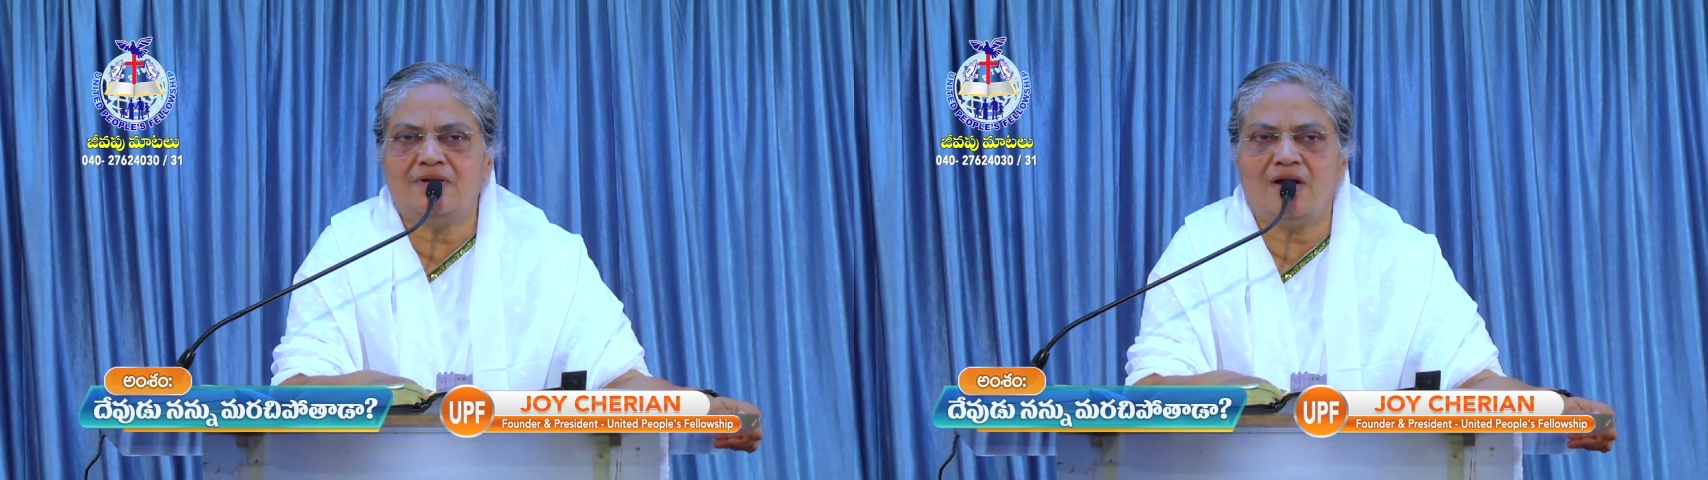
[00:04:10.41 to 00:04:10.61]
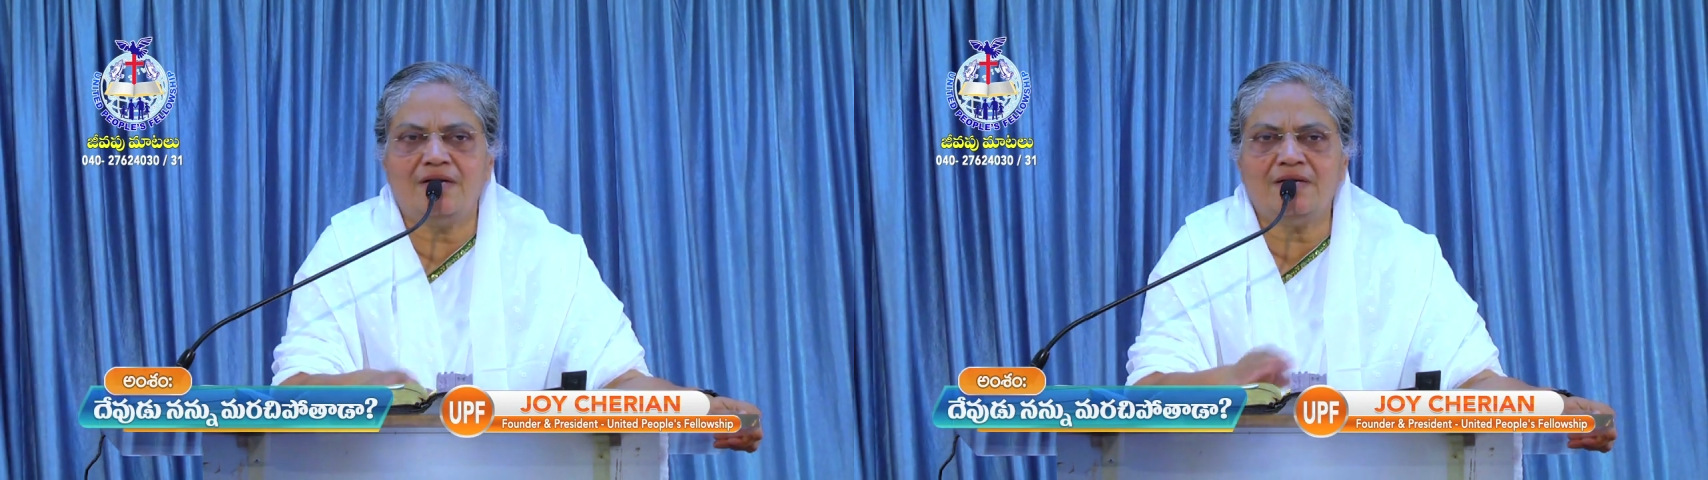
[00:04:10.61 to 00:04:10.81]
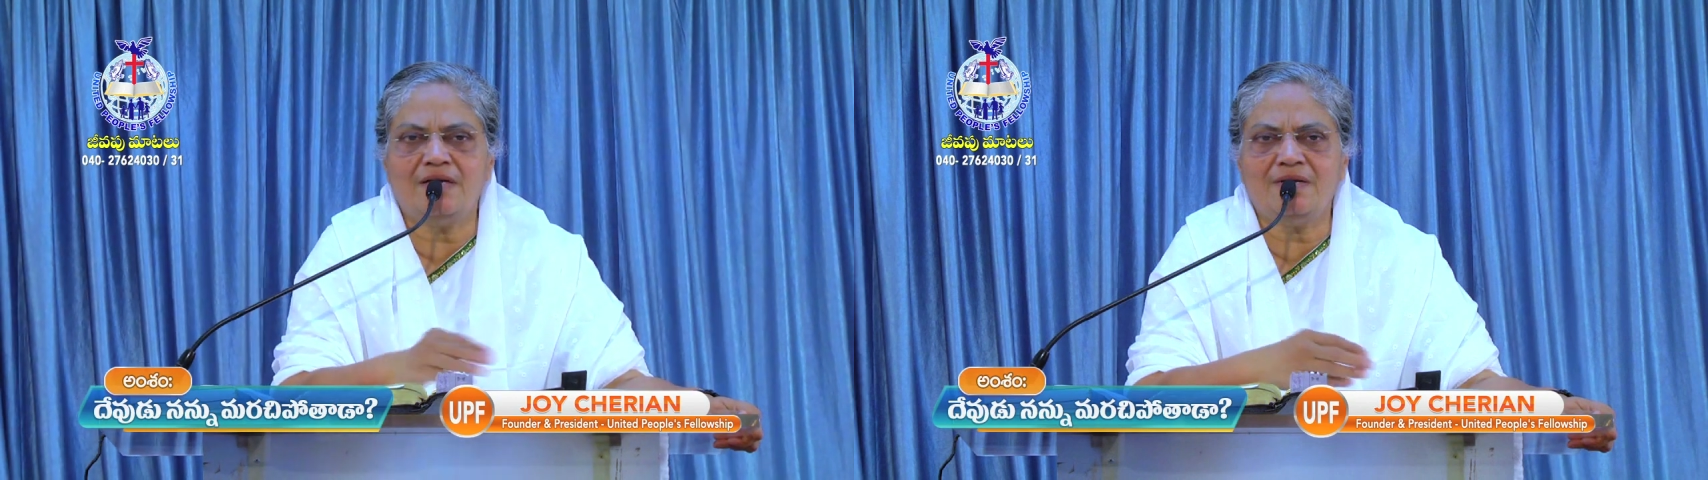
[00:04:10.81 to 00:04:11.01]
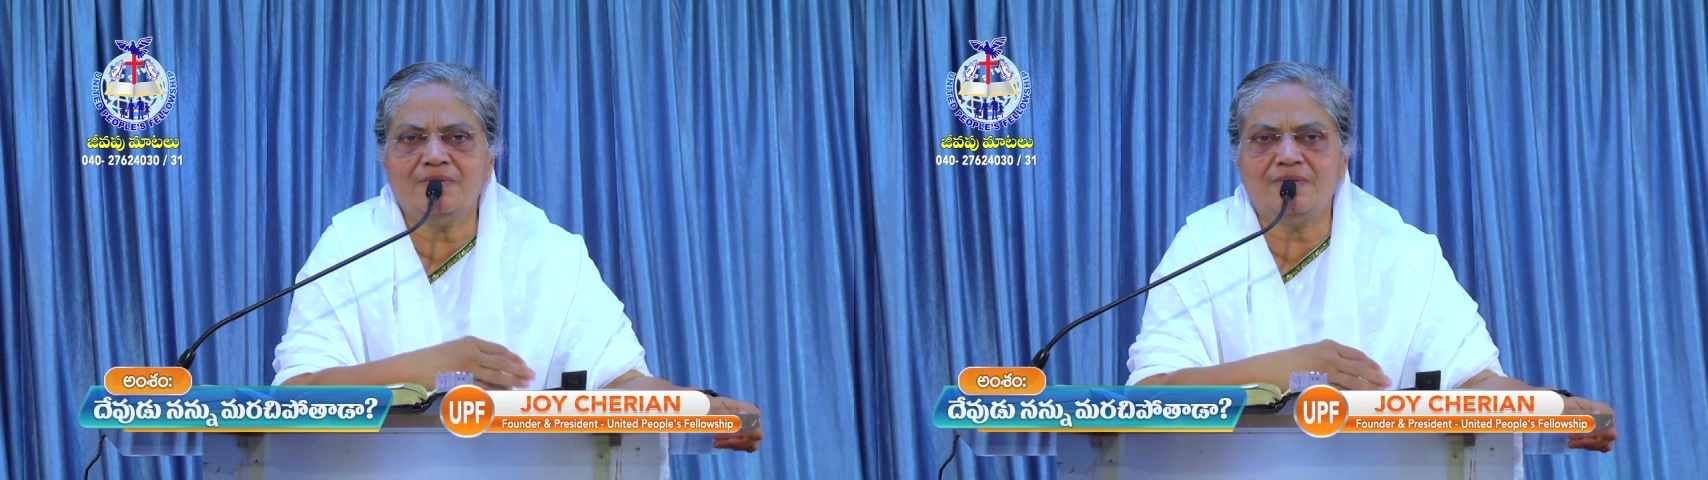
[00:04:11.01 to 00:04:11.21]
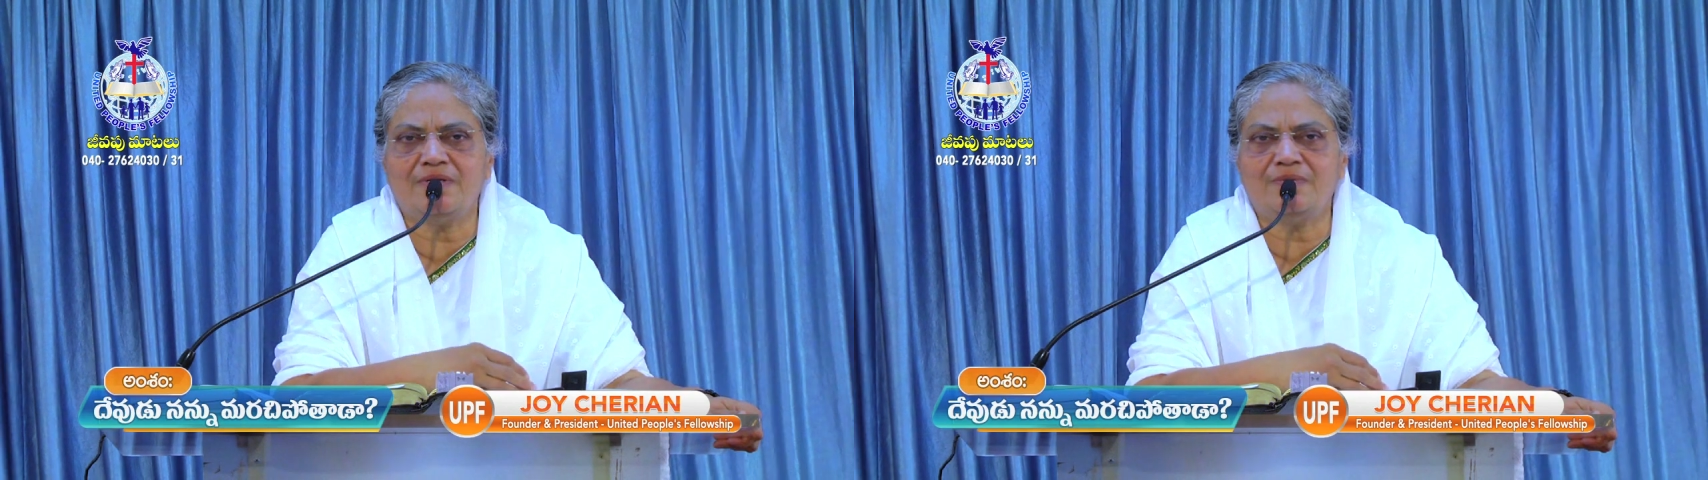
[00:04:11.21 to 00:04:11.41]

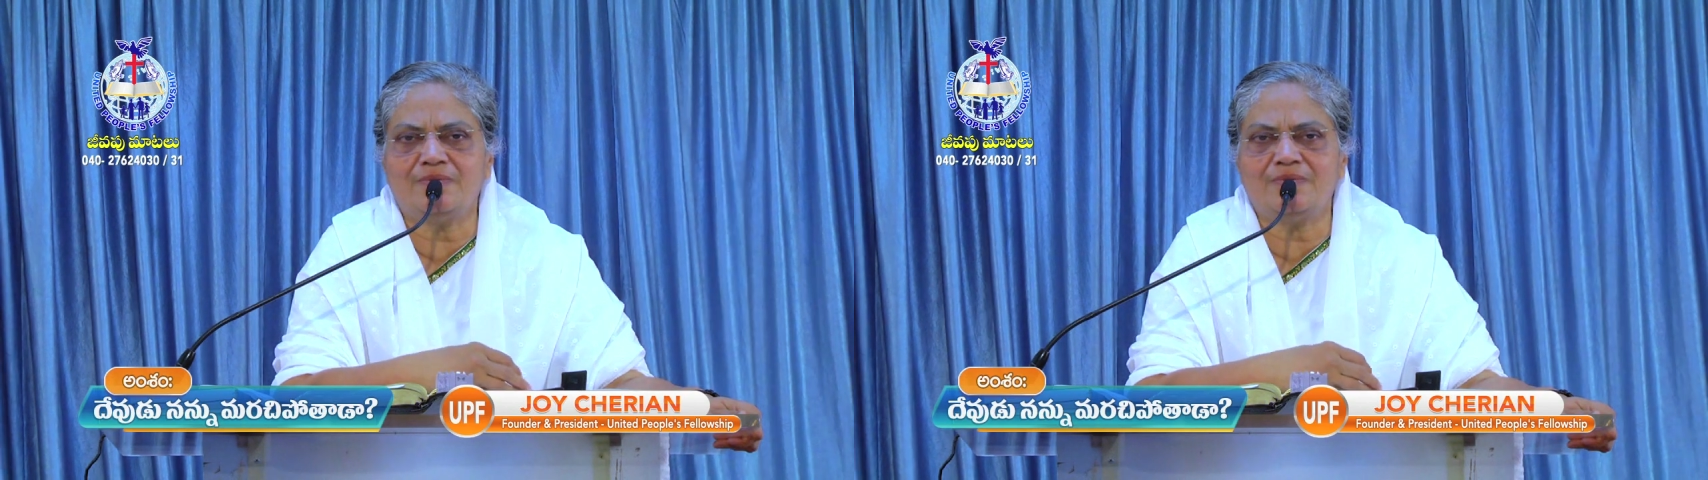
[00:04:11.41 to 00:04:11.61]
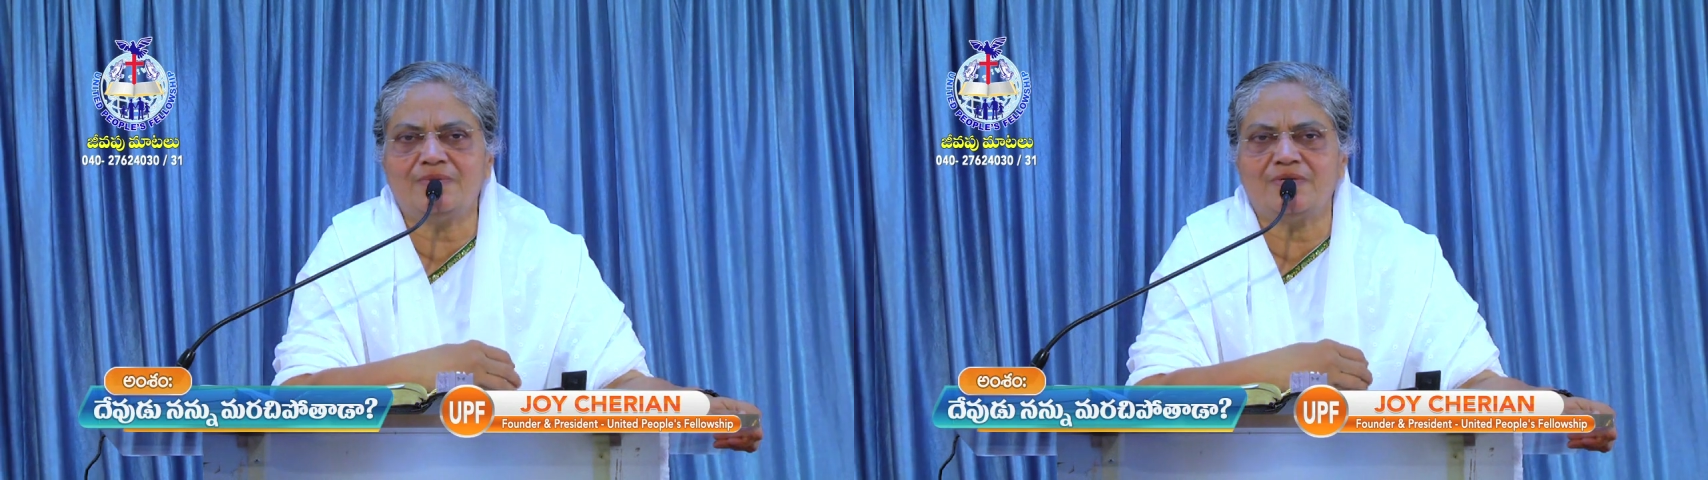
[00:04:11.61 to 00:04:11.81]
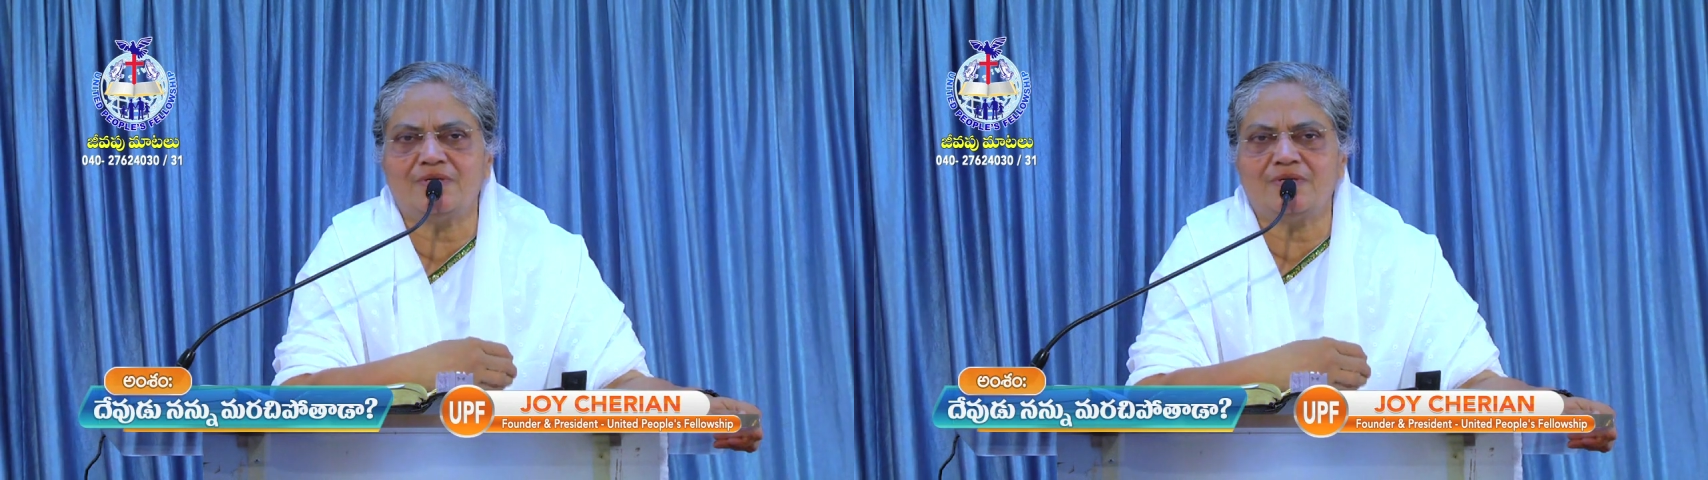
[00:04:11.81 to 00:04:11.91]
రాహిల్ను దేవుడు